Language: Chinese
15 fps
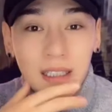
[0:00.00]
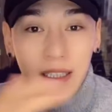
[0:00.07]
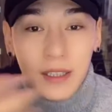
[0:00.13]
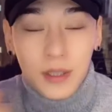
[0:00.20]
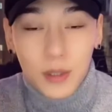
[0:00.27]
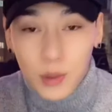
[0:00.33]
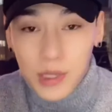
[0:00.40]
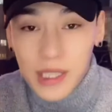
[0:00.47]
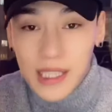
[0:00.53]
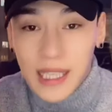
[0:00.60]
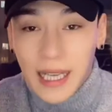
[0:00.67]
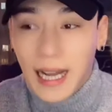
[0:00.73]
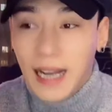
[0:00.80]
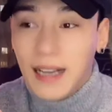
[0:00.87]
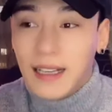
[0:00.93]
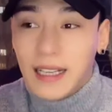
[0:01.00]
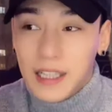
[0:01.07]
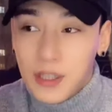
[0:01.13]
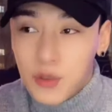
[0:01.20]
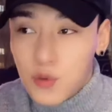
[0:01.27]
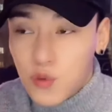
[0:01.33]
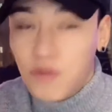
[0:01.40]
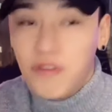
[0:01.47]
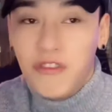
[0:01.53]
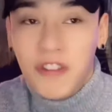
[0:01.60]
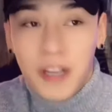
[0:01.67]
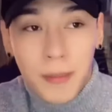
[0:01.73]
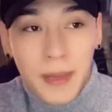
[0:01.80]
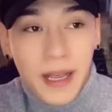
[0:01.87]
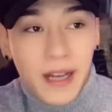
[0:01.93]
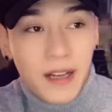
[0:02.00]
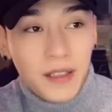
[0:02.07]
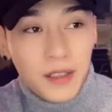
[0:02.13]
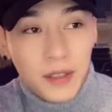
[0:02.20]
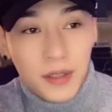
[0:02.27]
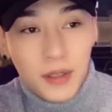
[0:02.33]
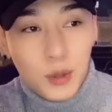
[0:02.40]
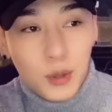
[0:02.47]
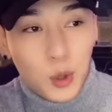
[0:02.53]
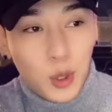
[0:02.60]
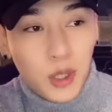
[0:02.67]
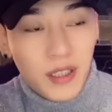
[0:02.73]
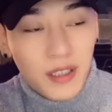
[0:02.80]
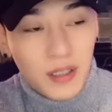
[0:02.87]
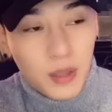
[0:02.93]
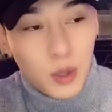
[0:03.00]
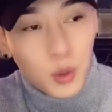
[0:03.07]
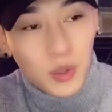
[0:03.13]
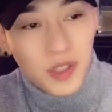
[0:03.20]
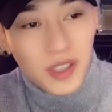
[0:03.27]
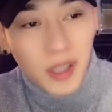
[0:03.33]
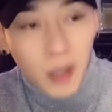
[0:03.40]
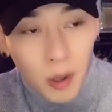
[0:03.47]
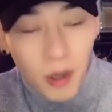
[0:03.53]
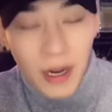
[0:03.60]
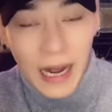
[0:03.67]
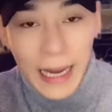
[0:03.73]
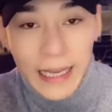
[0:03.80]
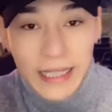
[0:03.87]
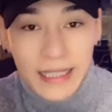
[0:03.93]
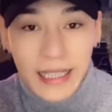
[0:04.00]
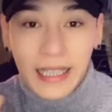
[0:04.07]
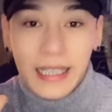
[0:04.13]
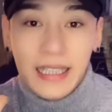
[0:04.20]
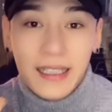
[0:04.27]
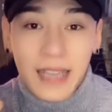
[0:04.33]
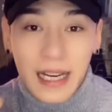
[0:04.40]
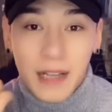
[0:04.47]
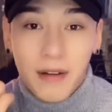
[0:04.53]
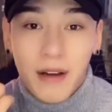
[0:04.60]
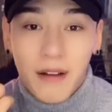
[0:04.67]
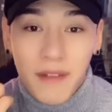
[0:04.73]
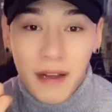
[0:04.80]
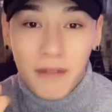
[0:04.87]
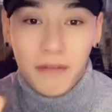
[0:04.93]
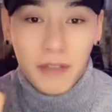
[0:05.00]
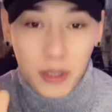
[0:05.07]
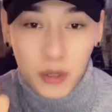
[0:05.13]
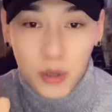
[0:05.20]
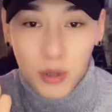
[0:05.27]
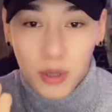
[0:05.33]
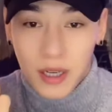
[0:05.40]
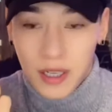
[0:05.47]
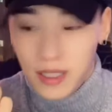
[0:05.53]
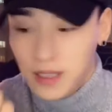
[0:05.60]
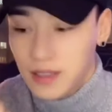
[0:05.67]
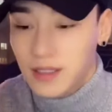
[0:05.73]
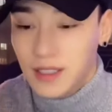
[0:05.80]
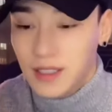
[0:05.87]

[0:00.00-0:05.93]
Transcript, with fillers: 你走之前给你嘱咐一遍，就是走之后还得再给你打电话反复的确认。